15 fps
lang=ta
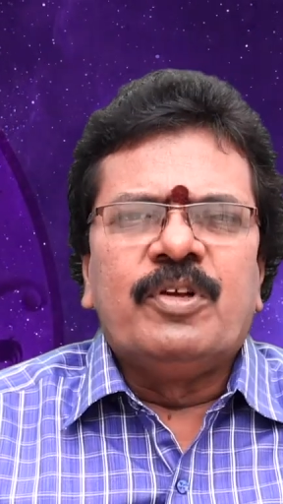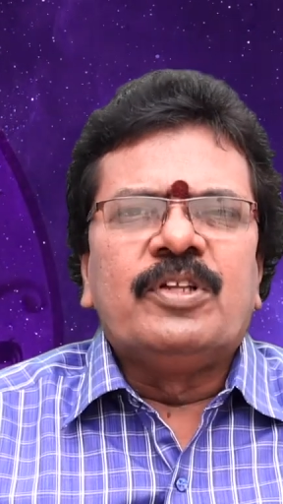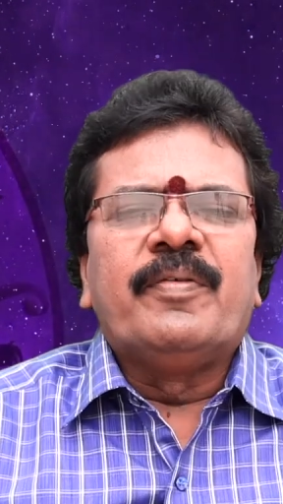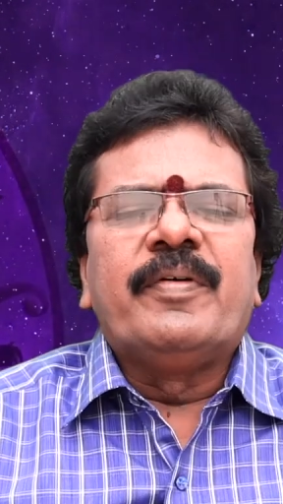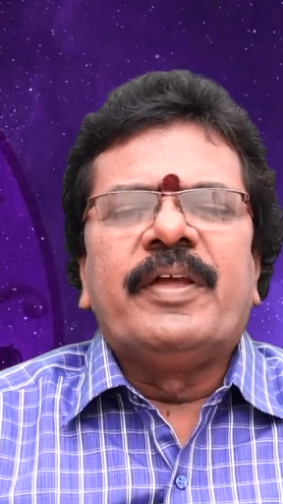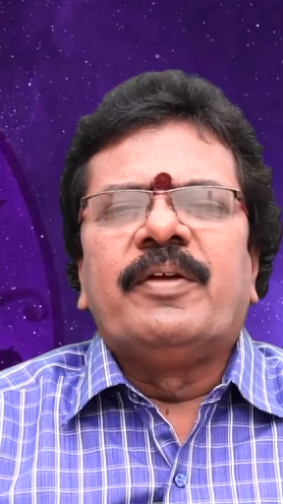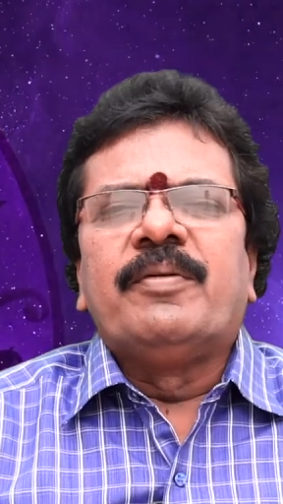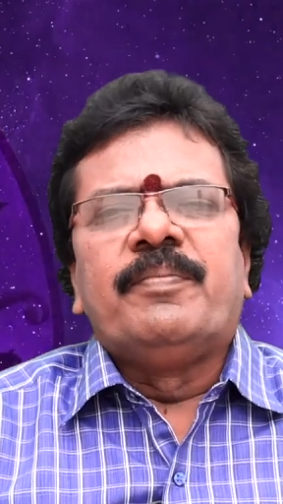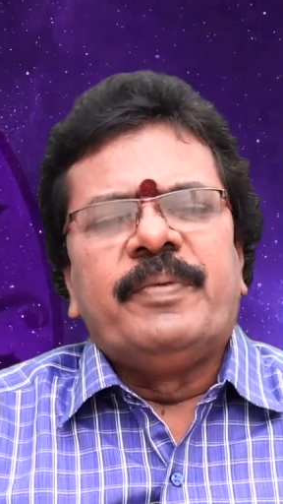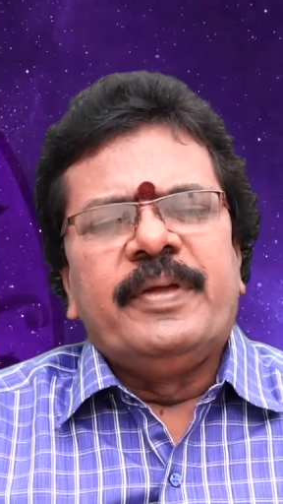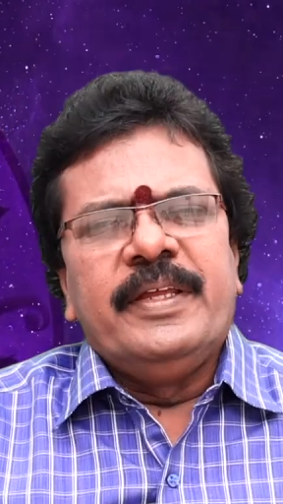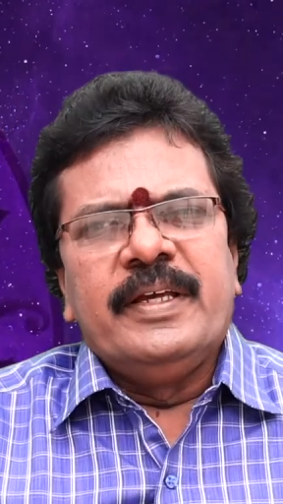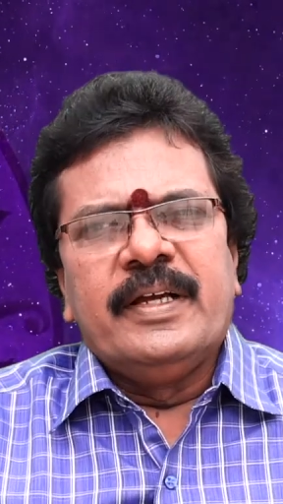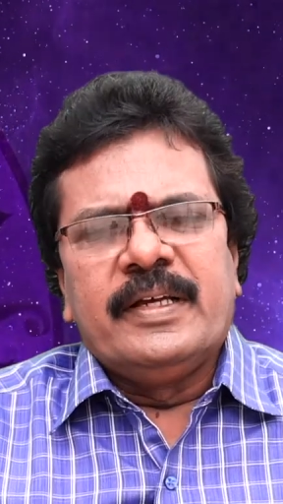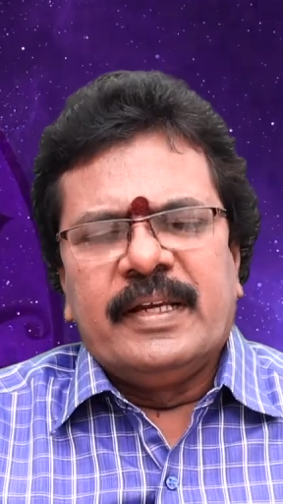பொறுத்த வரைக்கும்
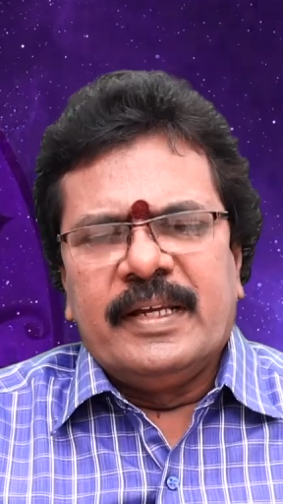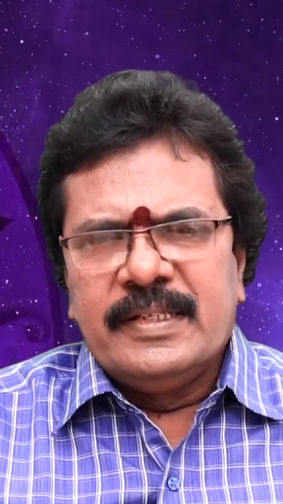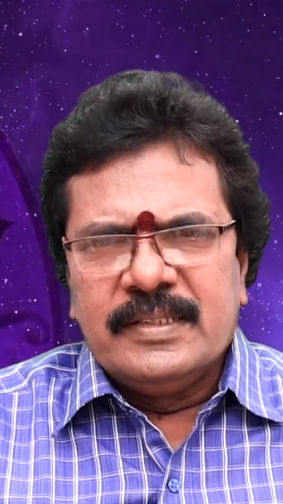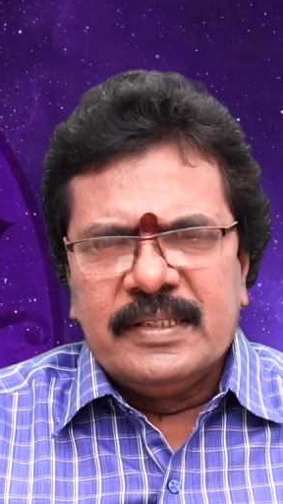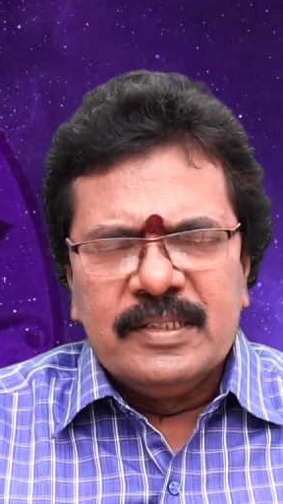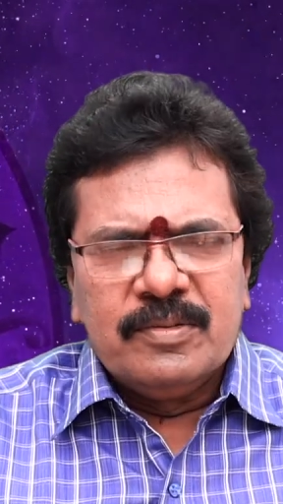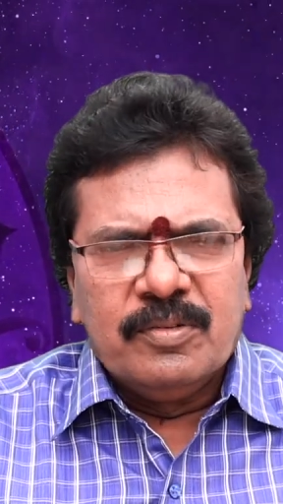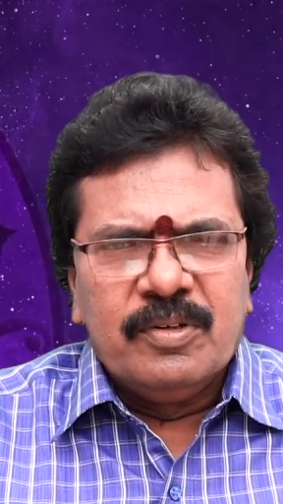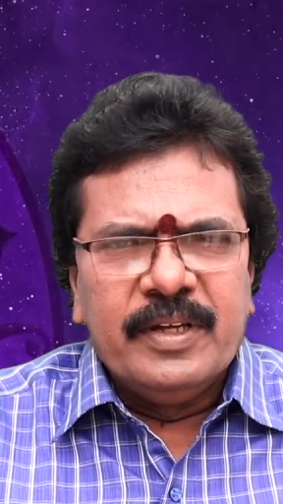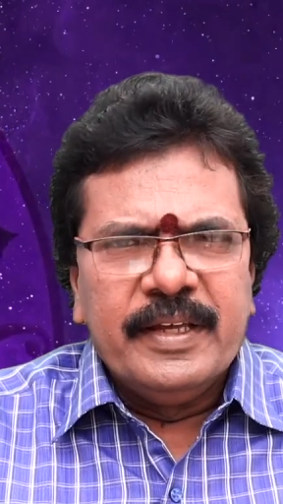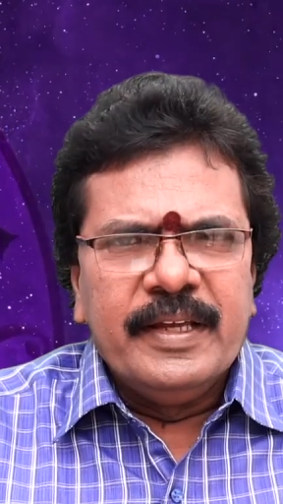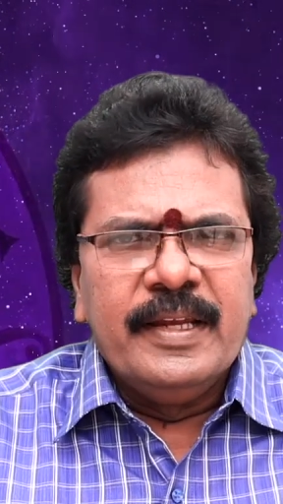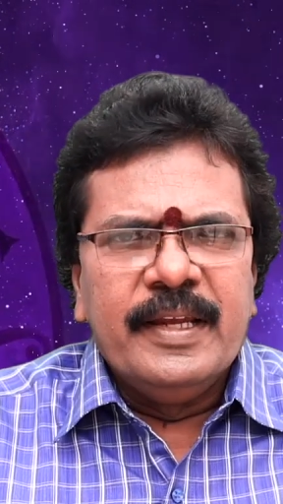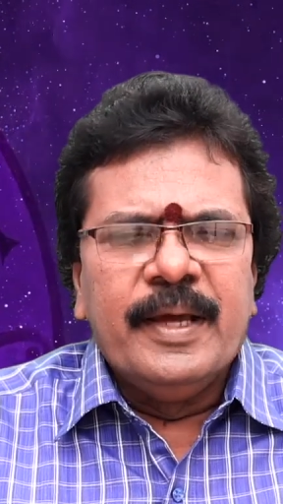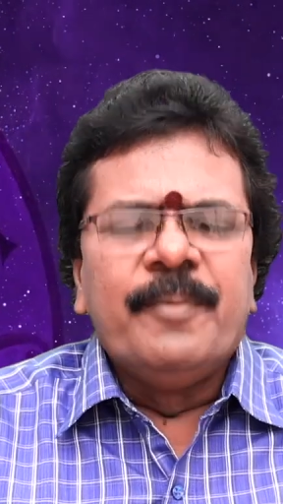பெரிய கிரைசஸ்
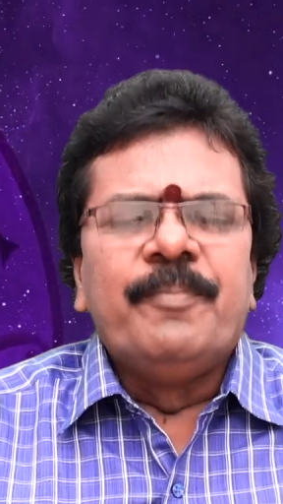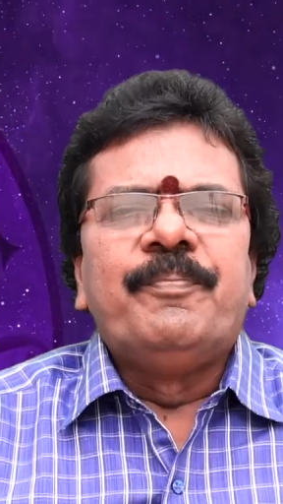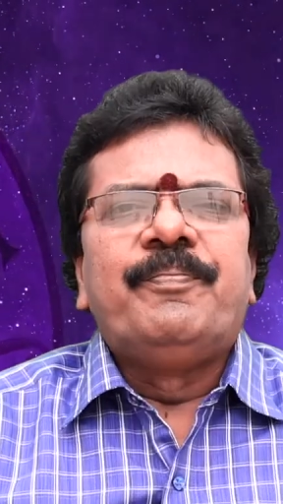ஒன்றும் இல்லை